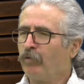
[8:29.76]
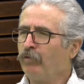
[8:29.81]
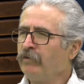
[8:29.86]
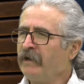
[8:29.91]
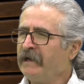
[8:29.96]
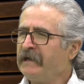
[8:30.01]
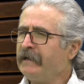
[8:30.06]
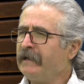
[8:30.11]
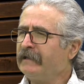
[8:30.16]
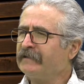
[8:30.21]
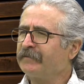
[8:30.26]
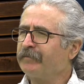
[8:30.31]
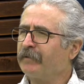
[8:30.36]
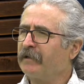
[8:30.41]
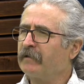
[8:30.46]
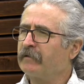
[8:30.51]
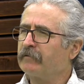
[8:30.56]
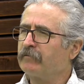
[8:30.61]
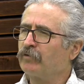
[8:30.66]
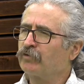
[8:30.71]
Onları nasıl
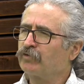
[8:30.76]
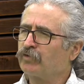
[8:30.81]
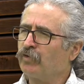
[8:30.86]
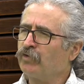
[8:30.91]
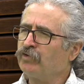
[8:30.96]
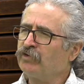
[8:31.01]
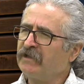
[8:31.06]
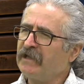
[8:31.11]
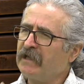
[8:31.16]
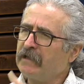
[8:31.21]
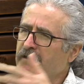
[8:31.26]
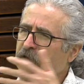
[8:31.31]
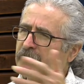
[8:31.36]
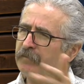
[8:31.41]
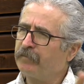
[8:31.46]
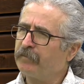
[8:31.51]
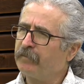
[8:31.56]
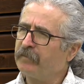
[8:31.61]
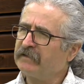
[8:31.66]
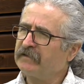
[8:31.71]
belirliyorsun? Önceden
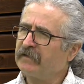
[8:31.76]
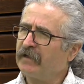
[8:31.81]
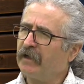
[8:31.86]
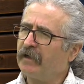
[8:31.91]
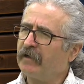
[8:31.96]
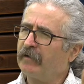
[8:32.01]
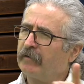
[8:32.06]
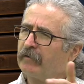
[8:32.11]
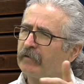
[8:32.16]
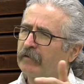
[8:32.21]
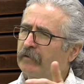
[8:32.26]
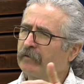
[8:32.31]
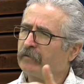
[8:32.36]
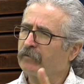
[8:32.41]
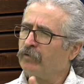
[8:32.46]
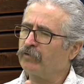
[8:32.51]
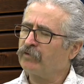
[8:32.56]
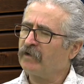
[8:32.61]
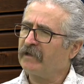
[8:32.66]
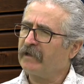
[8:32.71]
gidip mesela e,
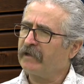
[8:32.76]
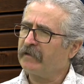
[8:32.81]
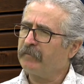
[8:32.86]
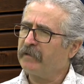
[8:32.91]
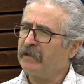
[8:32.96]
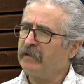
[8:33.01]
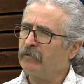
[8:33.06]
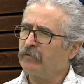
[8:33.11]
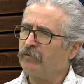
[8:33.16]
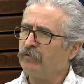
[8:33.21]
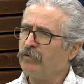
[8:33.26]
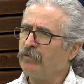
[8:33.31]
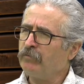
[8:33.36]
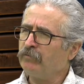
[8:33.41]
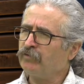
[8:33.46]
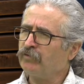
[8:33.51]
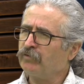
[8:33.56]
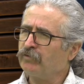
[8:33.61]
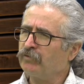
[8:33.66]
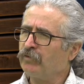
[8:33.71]
rotaları belirliyor
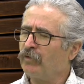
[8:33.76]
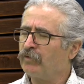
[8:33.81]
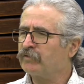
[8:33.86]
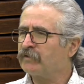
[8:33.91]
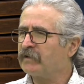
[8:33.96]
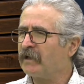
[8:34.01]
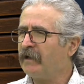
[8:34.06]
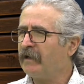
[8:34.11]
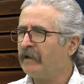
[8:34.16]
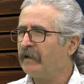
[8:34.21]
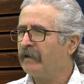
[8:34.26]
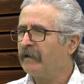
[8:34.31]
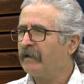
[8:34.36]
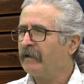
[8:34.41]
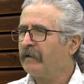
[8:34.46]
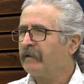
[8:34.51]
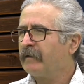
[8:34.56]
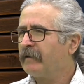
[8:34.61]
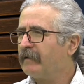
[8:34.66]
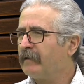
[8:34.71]
musun yoksa
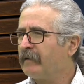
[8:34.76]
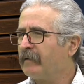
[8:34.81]
Tabii.